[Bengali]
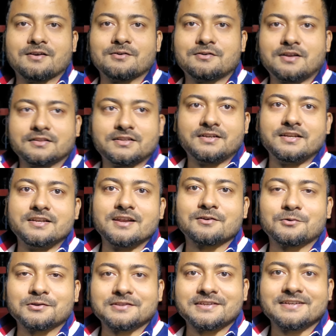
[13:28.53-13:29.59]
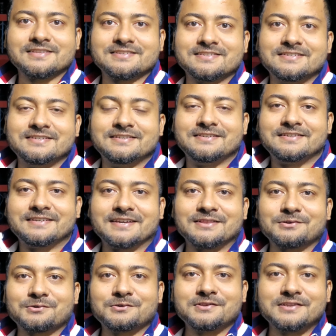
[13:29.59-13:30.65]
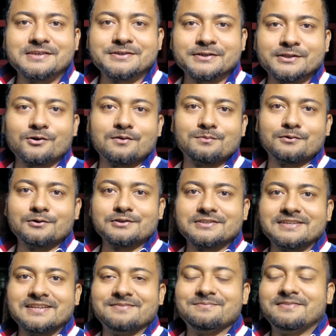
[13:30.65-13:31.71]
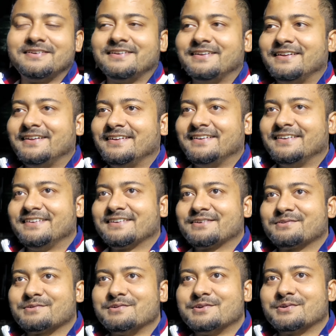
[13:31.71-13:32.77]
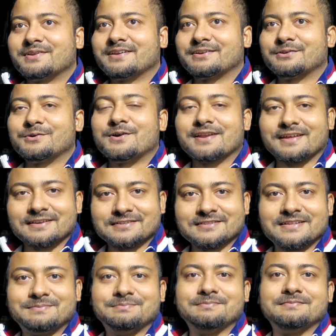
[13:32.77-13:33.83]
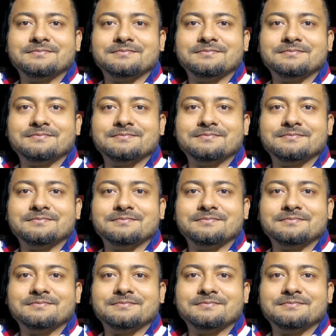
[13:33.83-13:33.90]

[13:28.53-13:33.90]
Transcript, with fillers: এখন রাতে ডিনার করতে যাচ্ছি এতক্ষণ দিদির সাথে গল্প করছিলাম করে টরে একটু ঘরে আসলাম